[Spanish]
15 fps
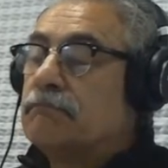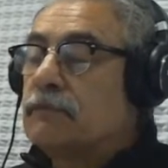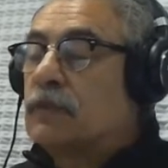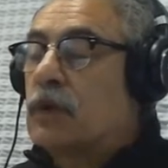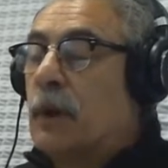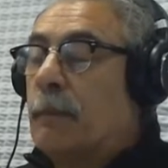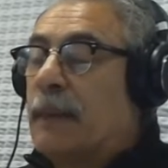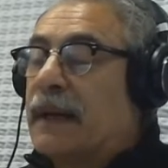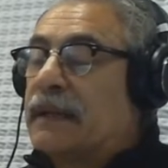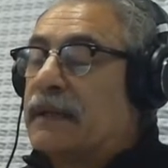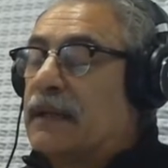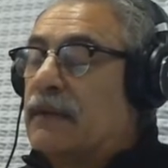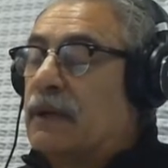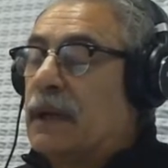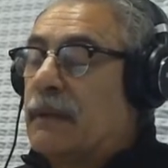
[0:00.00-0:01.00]

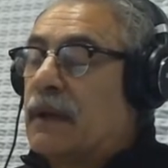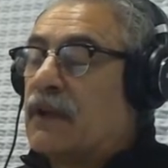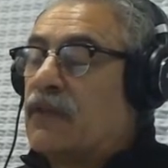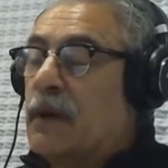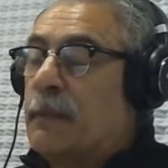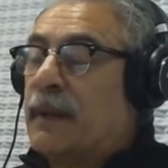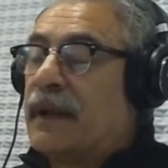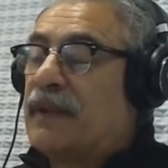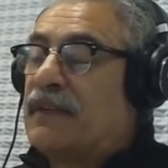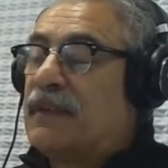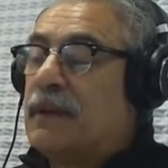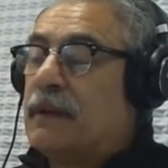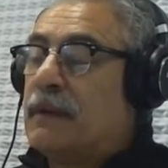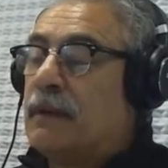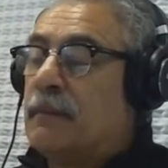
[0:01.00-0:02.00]
compartiendo el abrazo
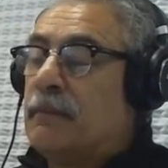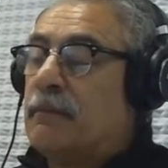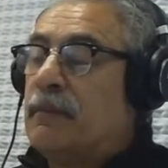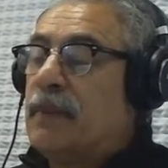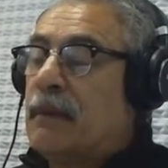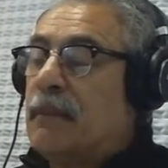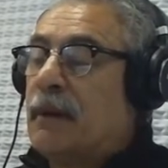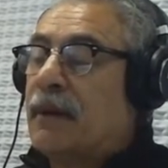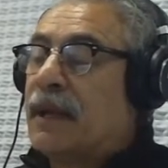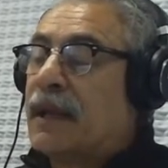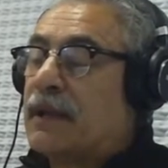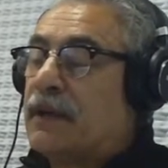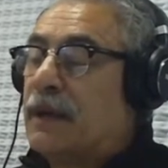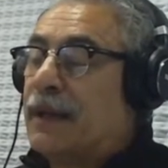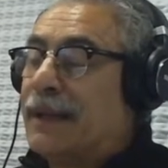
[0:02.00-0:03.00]
aparecen Vilma
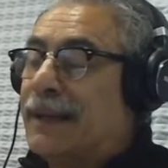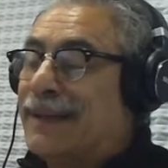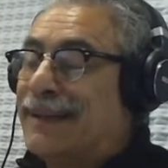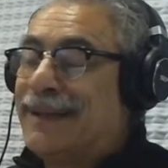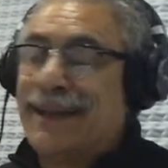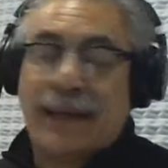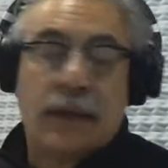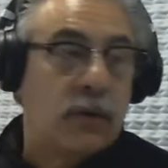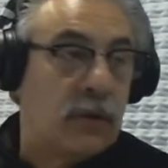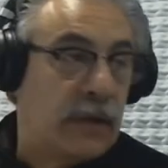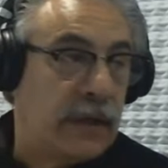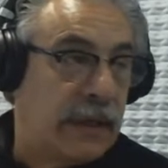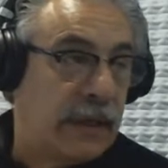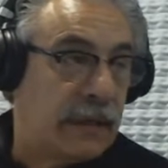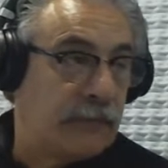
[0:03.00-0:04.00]
Baragiola y Cristina
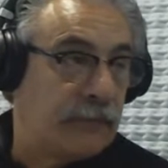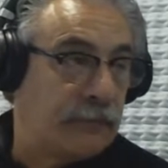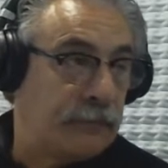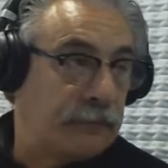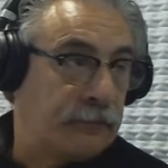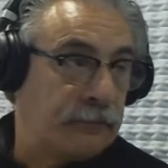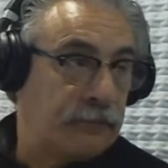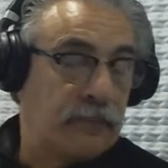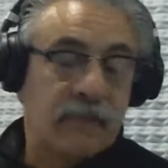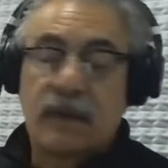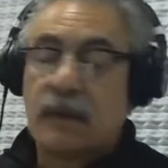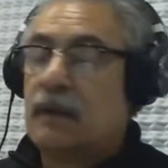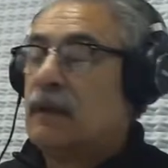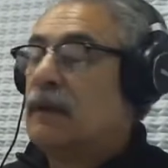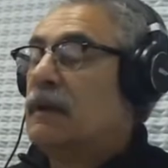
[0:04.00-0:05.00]
Coria.
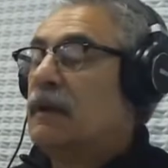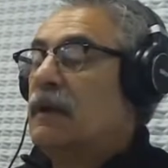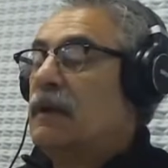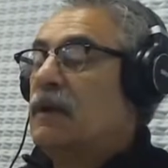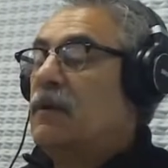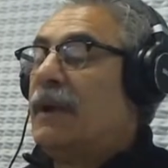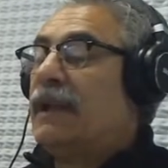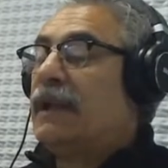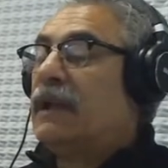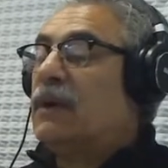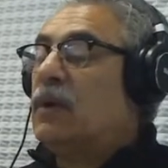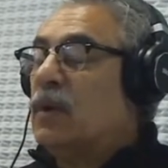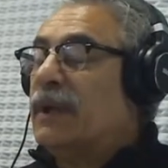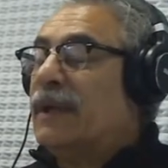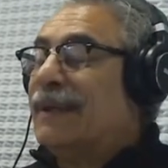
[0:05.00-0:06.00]
No hay
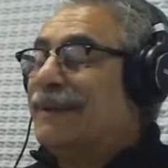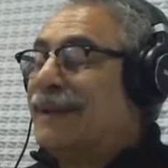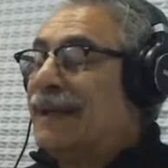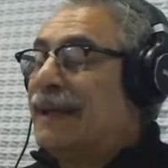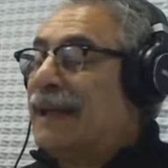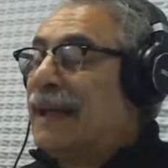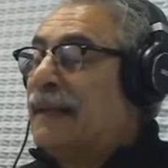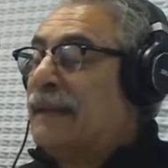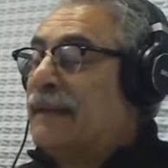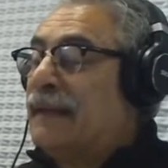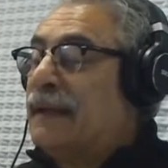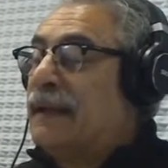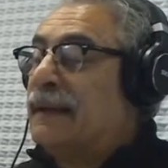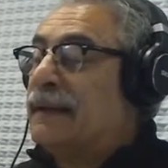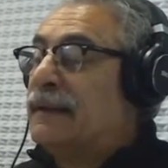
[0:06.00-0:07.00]
ningún
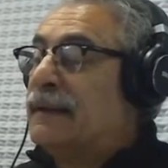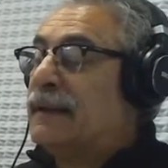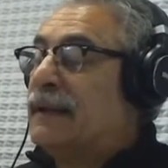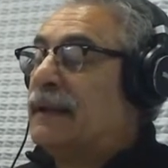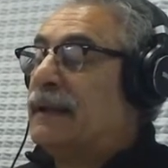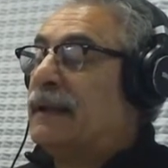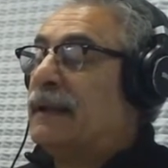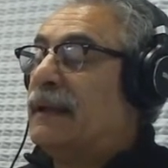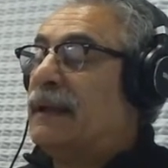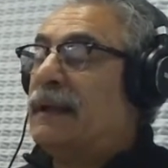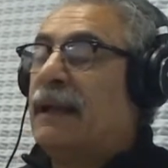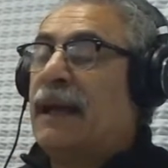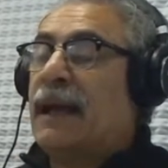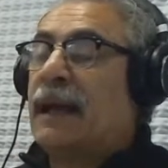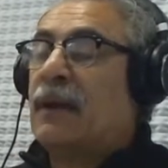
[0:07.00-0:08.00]
integrante de
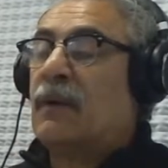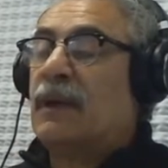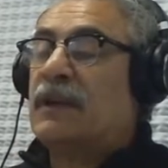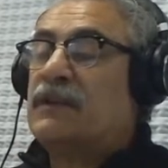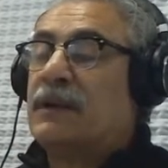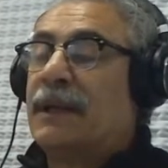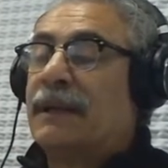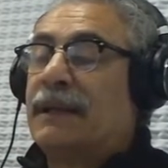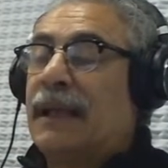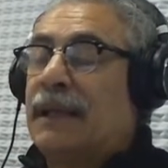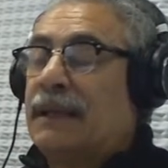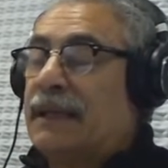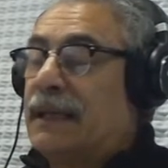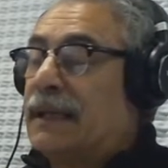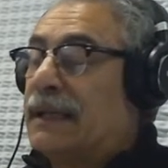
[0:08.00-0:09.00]
la coalición
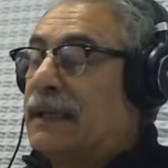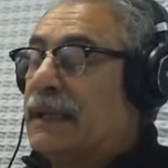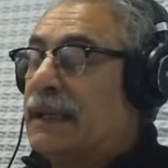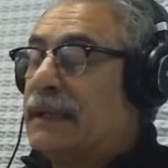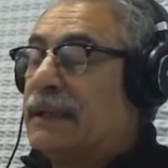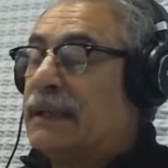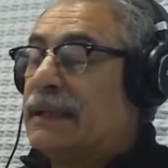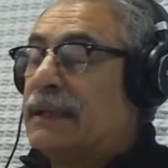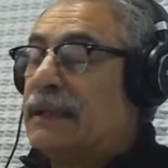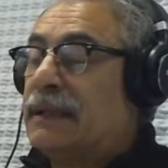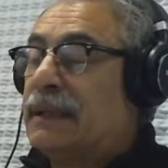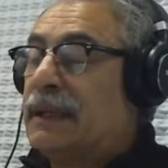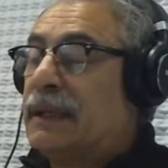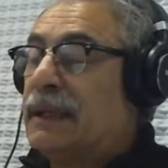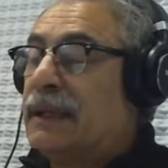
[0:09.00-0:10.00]
atlántica del
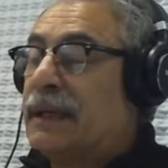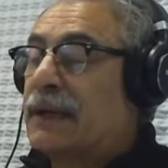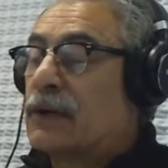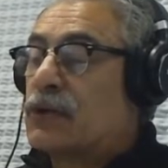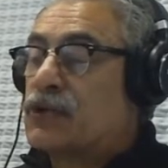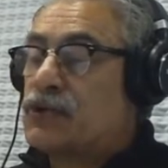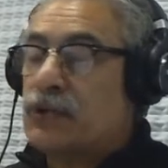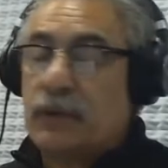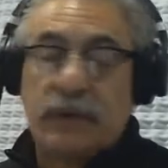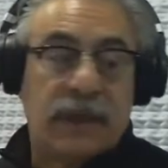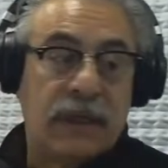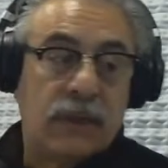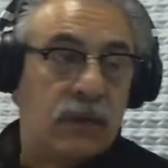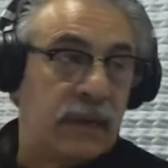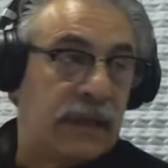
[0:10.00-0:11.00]
intendente Arroyo,
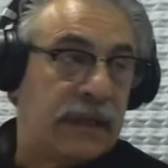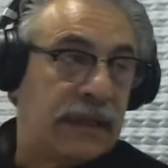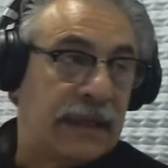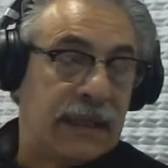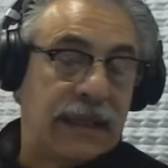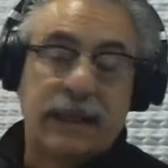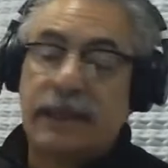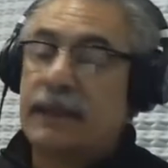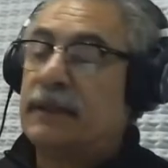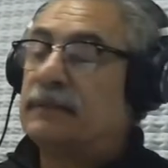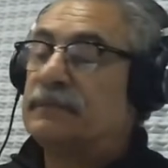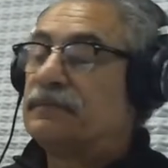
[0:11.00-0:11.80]
ningún integrante.